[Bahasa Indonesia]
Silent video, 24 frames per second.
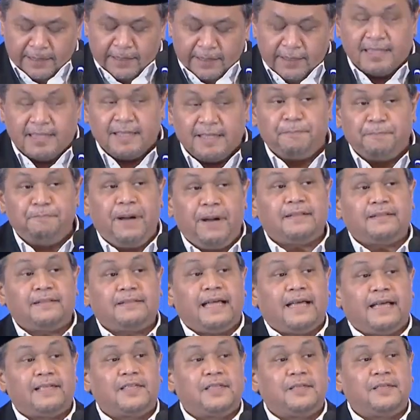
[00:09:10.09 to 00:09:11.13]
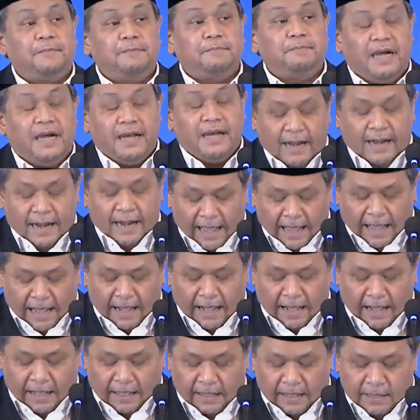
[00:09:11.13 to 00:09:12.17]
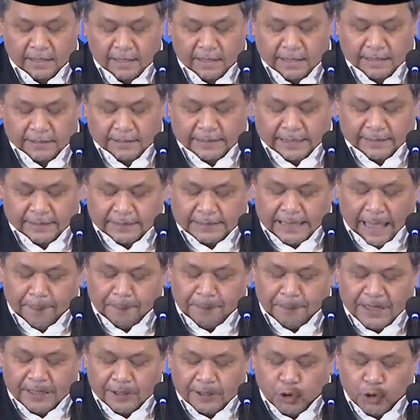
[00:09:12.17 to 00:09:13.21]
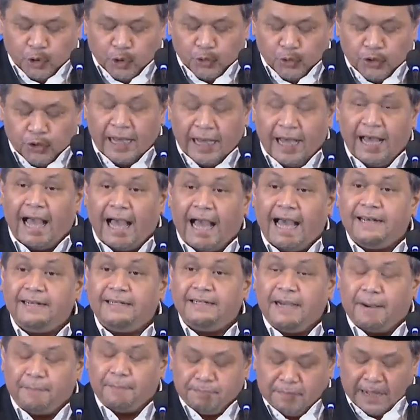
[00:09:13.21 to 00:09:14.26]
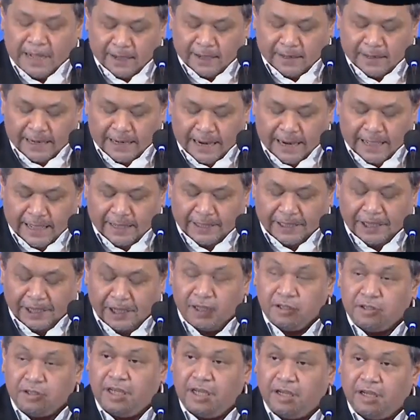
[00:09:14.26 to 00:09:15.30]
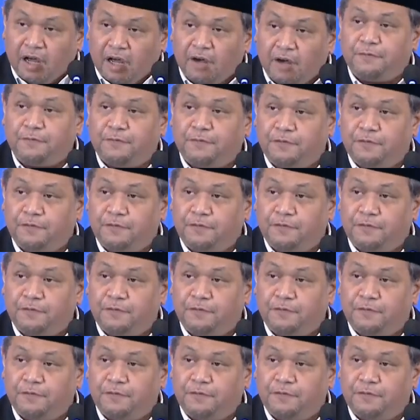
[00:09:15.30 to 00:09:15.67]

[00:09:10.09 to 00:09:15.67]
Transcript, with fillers: sebatas mengenal tetapi juga ada makna i'tiraf.